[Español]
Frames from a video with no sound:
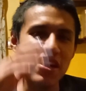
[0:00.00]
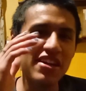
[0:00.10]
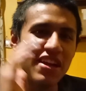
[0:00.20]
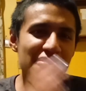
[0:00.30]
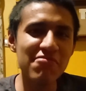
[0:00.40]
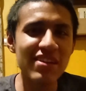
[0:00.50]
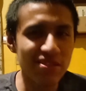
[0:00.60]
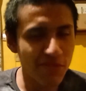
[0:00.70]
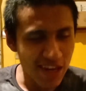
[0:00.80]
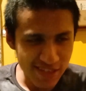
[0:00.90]
En
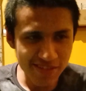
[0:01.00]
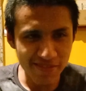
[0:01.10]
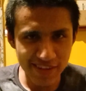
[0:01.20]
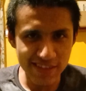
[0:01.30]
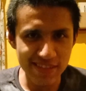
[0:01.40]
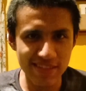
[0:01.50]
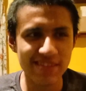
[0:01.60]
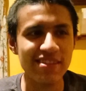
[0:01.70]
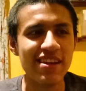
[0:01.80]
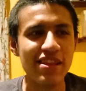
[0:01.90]
algunas ocasiones
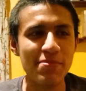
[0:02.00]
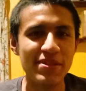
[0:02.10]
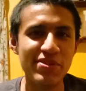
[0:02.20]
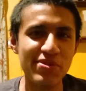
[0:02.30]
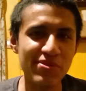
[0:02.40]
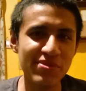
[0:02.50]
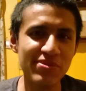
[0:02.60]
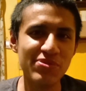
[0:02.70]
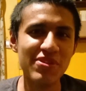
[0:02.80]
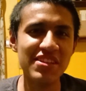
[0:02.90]
la
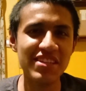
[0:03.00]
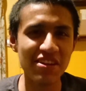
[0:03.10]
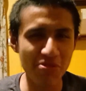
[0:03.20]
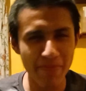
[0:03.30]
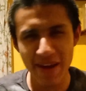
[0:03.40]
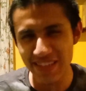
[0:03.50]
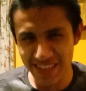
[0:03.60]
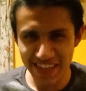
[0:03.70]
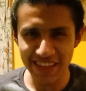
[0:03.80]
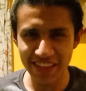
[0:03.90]
división suele ser lo más
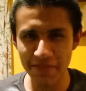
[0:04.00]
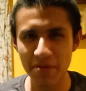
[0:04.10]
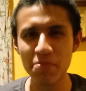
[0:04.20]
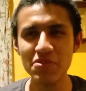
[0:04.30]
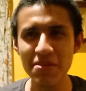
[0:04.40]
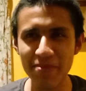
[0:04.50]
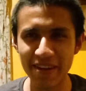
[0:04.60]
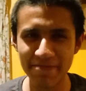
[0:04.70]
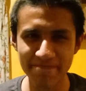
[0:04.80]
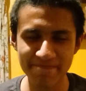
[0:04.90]
equitativa
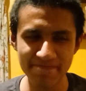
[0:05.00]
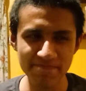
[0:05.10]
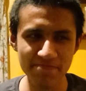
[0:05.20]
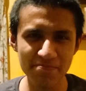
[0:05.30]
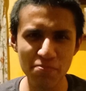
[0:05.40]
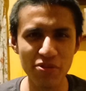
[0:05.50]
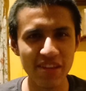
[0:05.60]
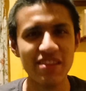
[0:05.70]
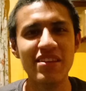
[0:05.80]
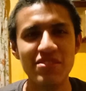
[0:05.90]
posible,
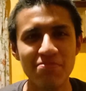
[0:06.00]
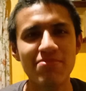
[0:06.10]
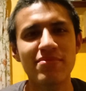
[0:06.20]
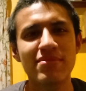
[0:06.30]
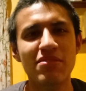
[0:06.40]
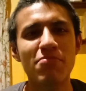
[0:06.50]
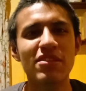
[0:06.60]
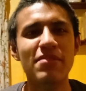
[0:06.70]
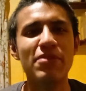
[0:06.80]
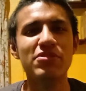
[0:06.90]
porque de hecho pues como
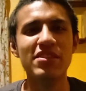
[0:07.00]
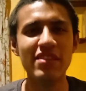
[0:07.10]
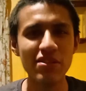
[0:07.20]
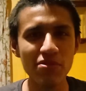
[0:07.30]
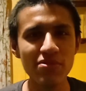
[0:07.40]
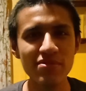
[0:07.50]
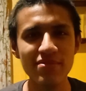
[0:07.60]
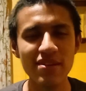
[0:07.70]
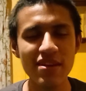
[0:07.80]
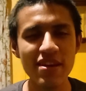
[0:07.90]
el trabajo es entre todos,
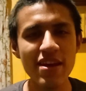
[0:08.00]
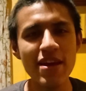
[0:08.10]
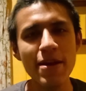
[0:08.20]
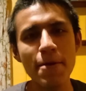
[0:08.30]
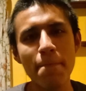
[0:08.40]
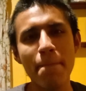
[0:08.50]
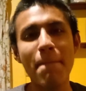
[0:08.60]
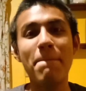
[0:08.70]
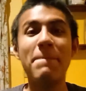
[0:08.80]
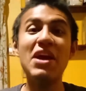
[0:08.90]

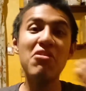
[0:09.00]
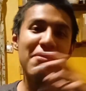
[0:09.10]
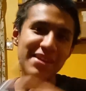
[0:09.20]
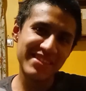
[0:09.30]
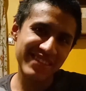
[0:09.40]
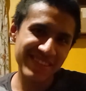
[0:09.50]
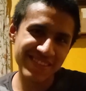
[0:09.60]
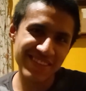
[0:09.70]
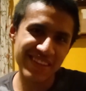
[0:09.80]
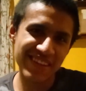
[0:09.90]
pero a
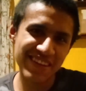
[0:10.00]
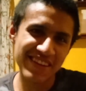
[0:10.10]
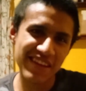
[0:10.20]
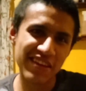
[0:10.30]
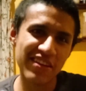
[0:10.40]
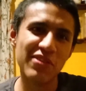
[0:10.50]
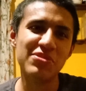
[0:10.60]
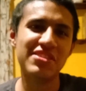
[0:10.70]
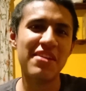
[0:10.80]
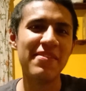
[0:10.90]
veces
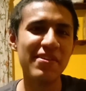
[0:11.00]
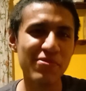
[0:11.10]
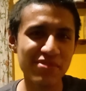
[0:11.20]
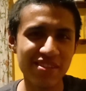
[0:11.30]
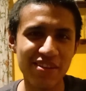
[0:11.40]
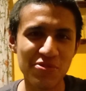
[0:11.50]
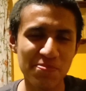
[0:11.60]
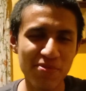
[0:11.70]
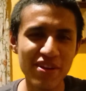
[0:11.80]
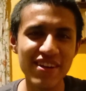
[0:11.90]
los trabajos que
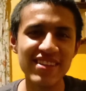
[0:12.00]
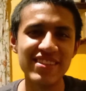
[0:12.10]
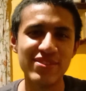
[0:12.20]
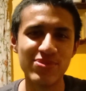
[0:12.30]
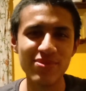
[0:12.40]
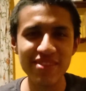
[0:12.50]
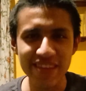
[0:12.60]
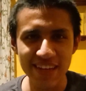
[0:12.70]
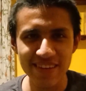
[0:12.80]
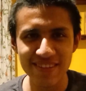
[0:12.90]
nos ponen a hacer
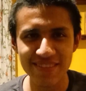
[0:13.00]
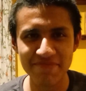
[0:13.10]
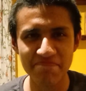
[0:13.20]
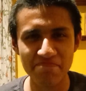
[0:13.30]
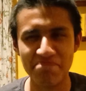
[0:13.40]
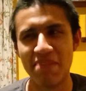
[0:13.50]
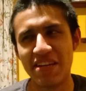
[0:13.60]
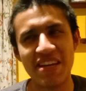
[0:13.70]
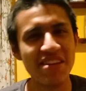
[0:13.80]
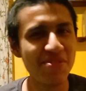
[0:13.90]
son tan
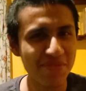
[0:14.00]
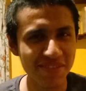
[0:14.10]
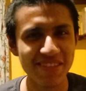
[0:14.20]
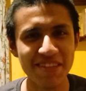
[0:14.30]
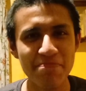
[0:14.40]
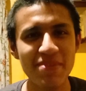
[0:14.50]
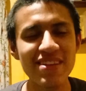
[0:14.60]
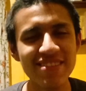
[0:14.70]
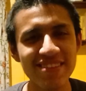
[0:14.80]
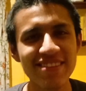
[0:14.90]
pequeños y
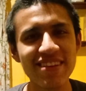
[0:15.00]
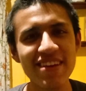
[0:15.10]
simples